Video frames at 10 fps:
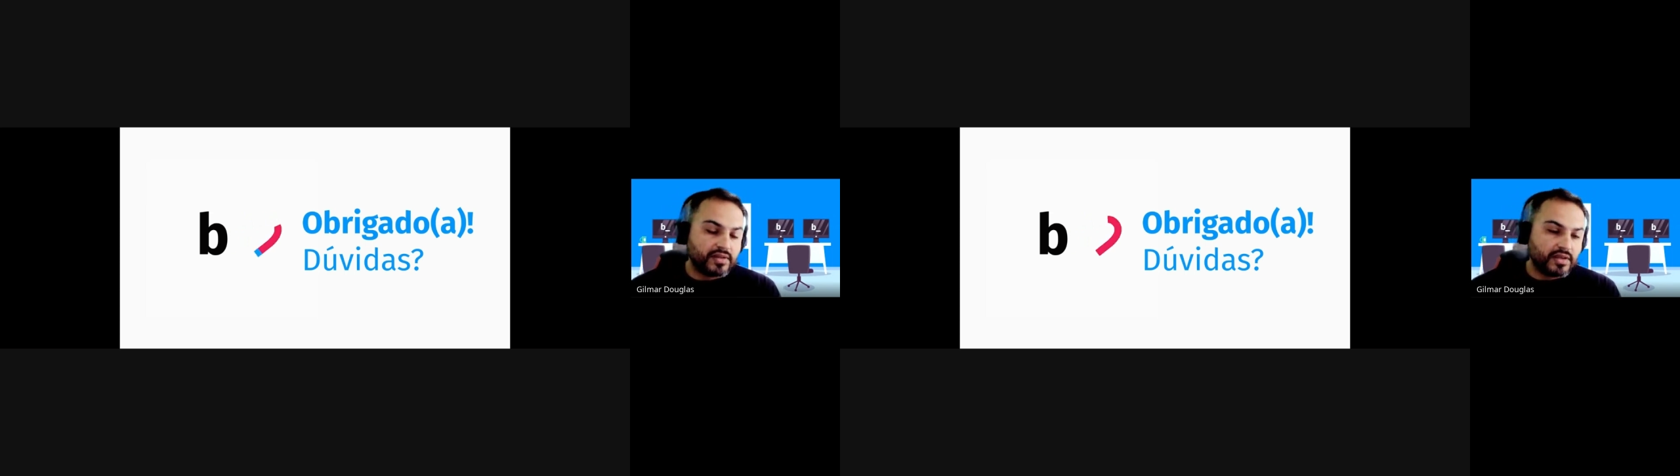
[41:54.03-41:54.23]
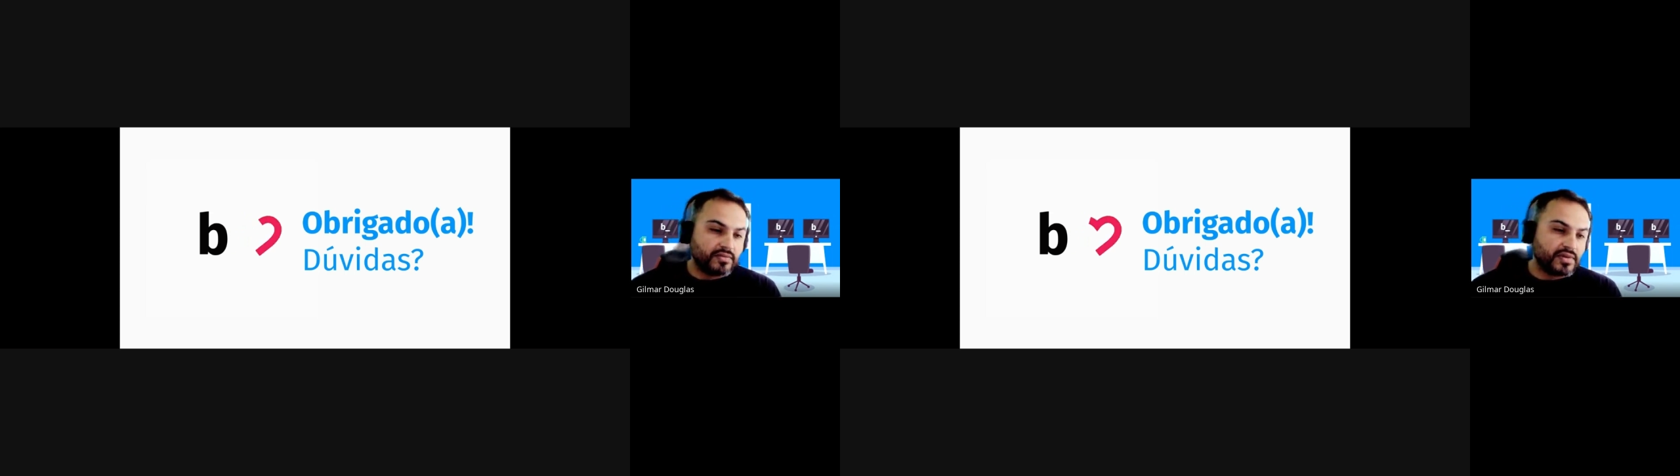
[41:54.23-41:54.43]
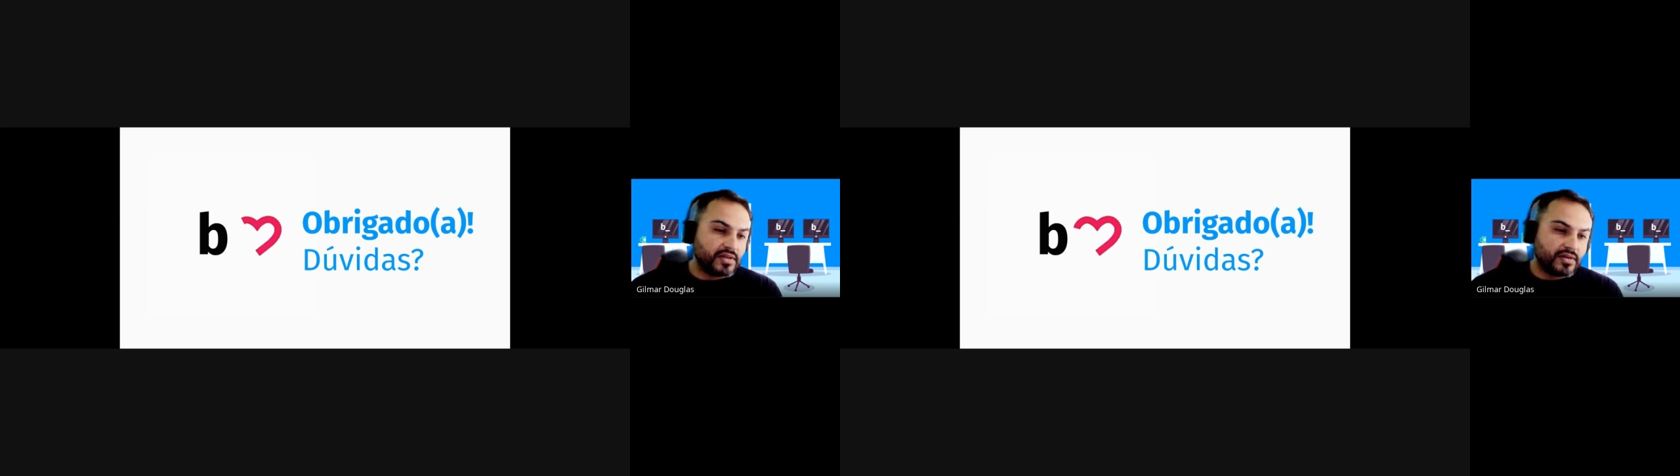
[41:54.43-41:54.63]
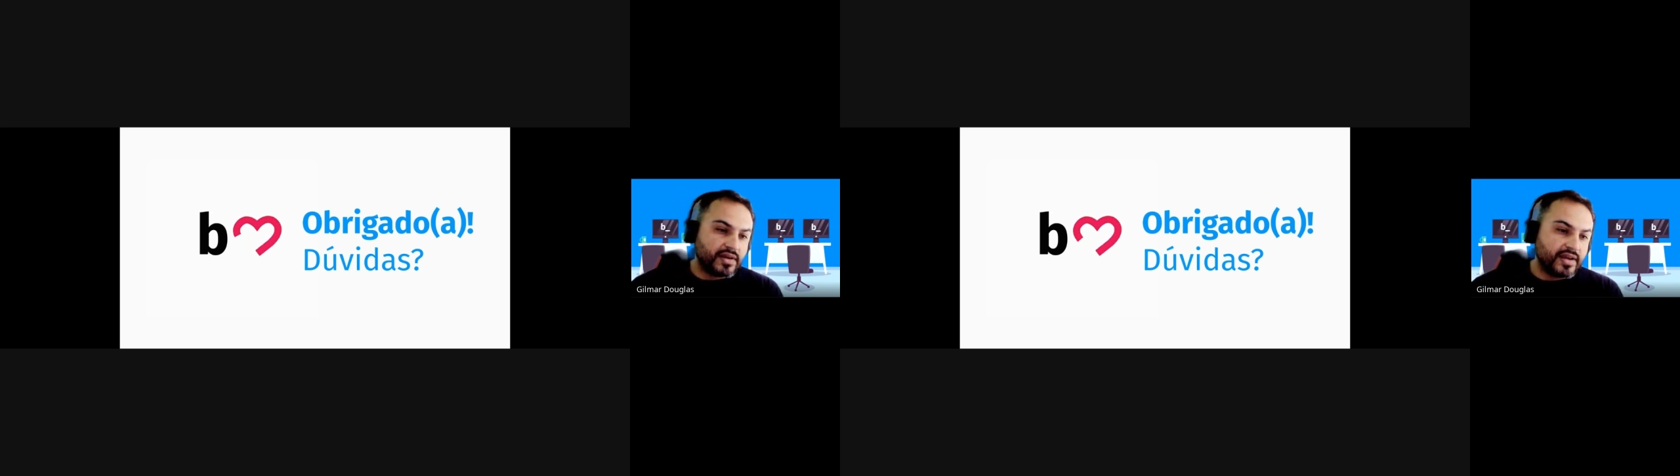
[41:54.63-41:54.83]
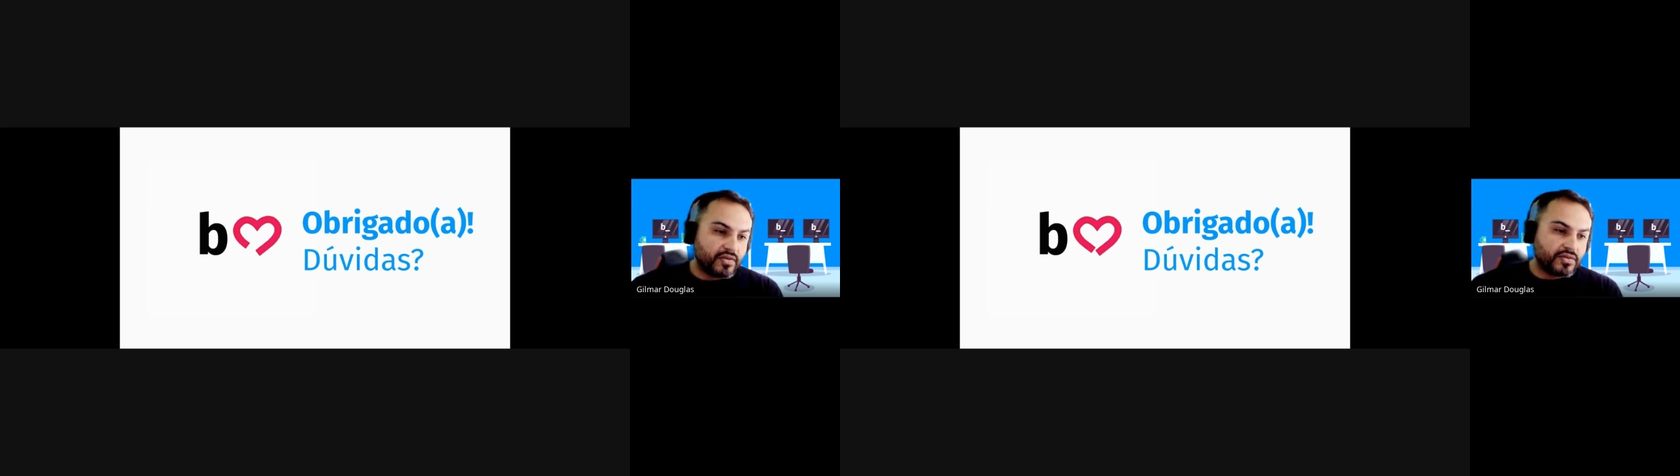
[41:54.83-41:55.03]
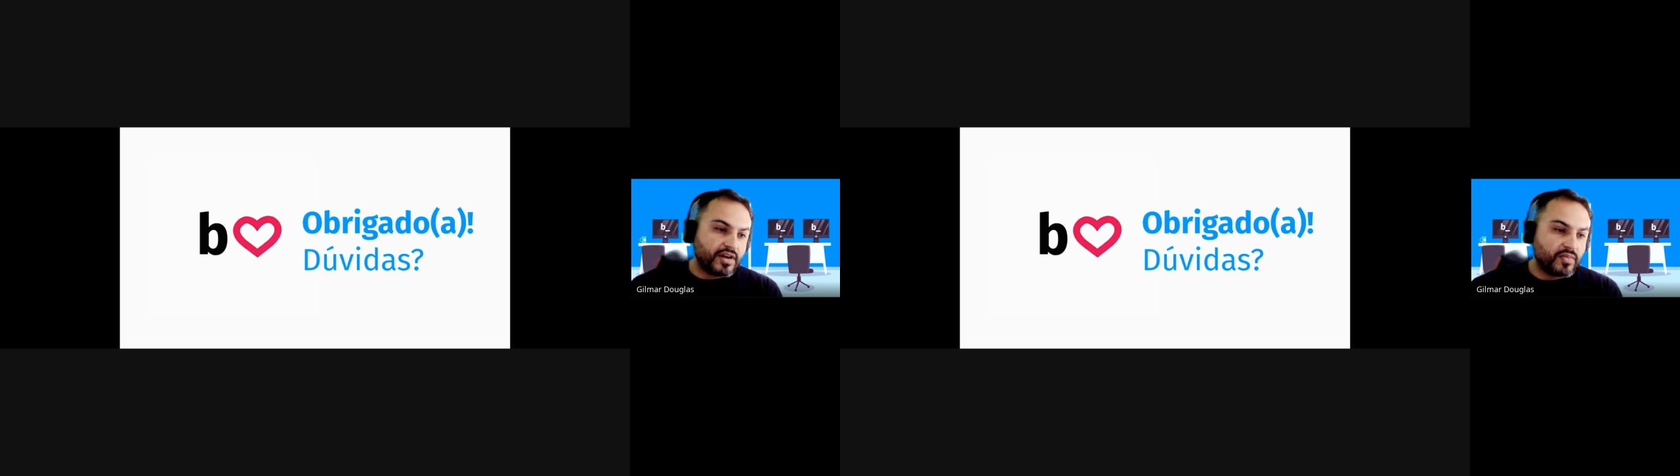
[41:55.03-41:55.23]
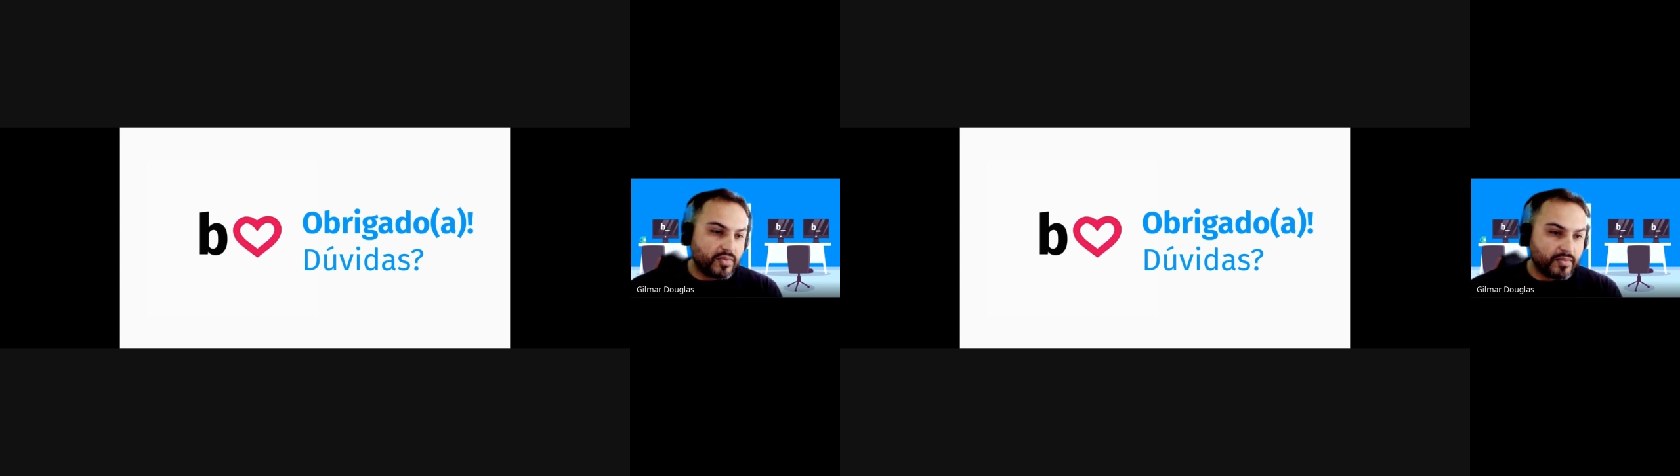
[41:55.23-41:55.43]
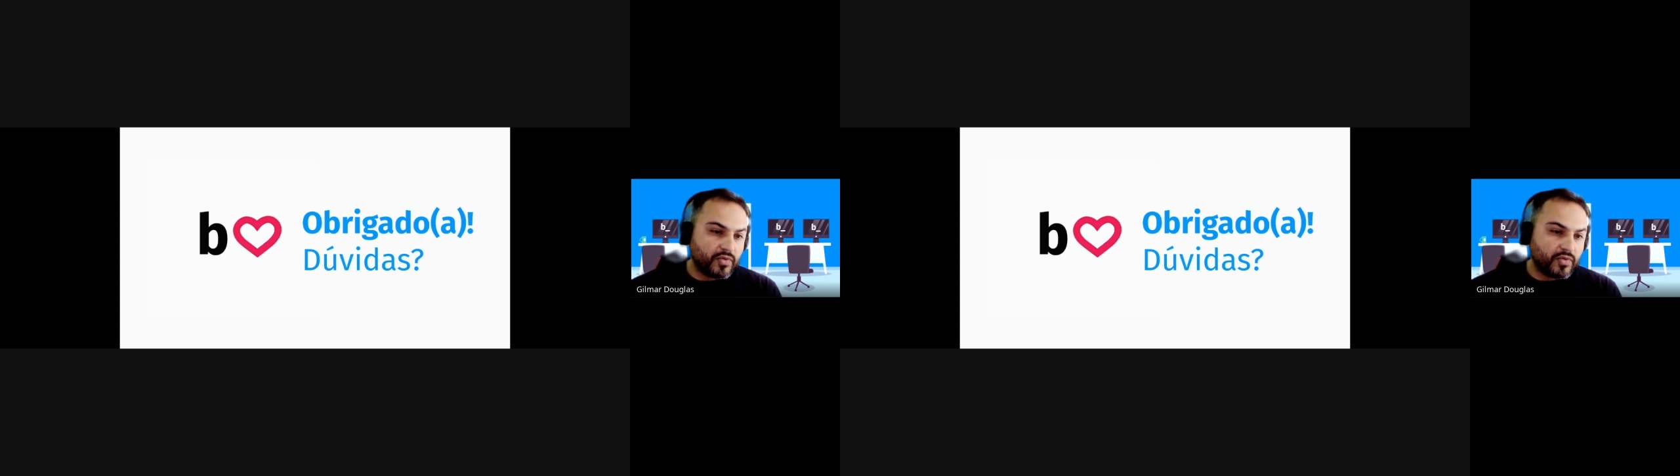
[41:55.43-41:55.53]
eu tenho os adicionais que eu gero para